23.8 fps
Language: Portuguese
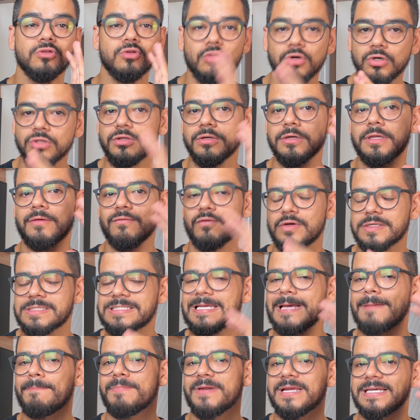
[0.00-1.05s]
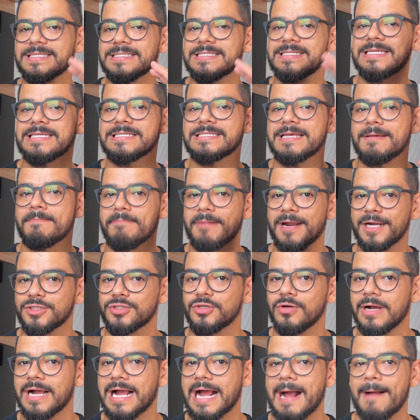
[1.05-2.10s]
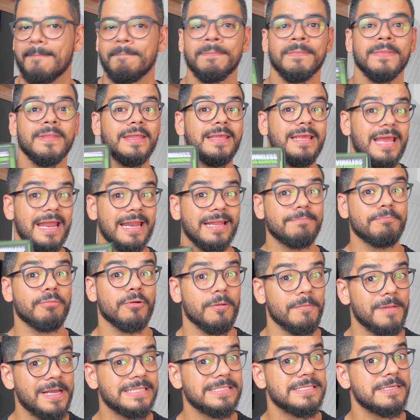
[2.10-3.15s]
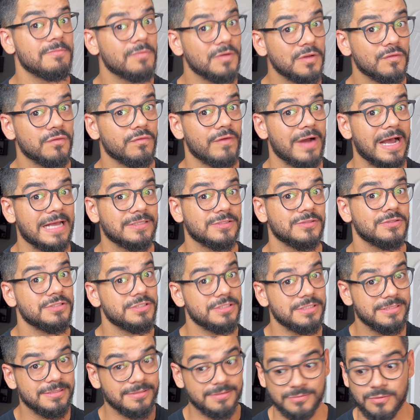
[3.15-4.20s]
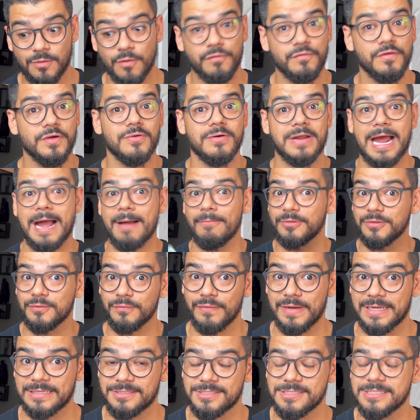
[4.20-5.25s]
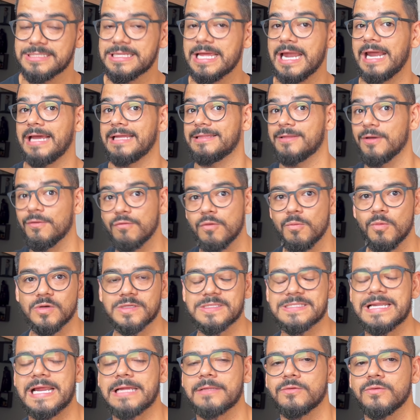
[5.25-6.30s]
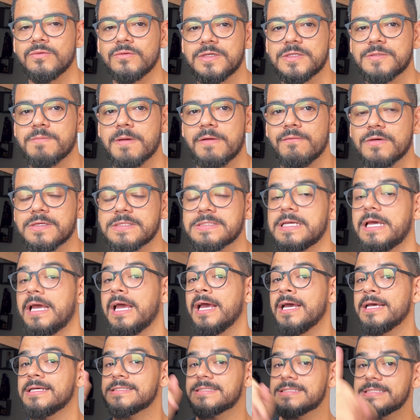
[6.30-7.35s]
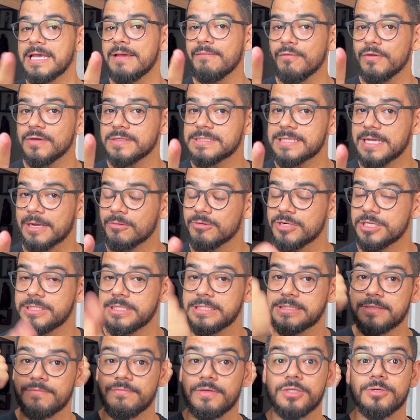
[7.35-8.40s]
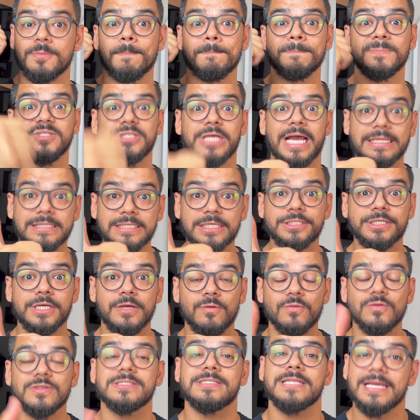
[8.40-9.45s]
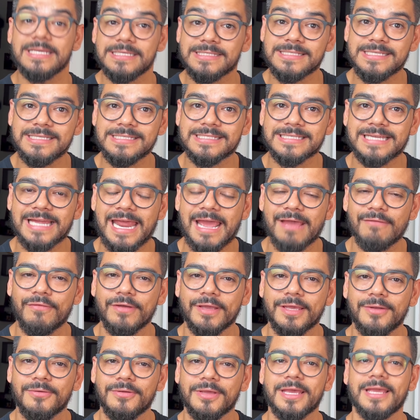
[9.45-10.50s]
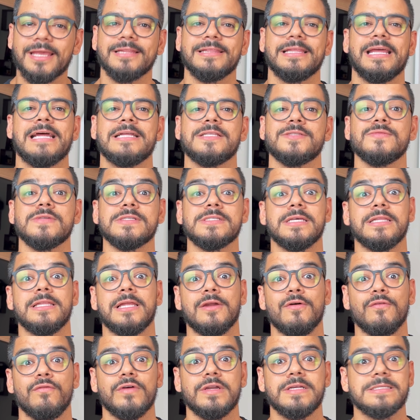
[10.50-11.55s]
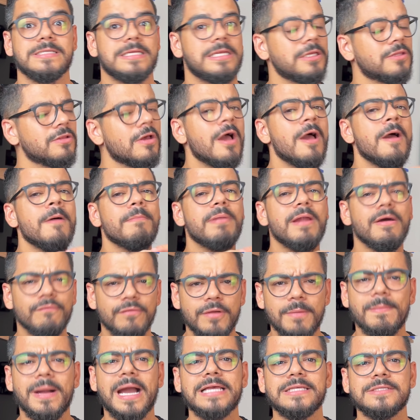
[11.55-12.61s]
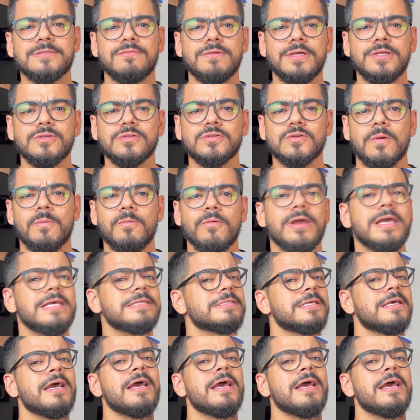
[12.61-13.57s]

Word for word: tudo que você precisa para jogar. E ele promete ser muito fácil de configurar, muito fácil de instalar. Então eu vou mostrar tudo isso para você. Se você curtir esse vídeo, já deixa o gostei, se inscreva aqui no Geek Antenado se você ainda não for inscrito para ver mais vídeos como esse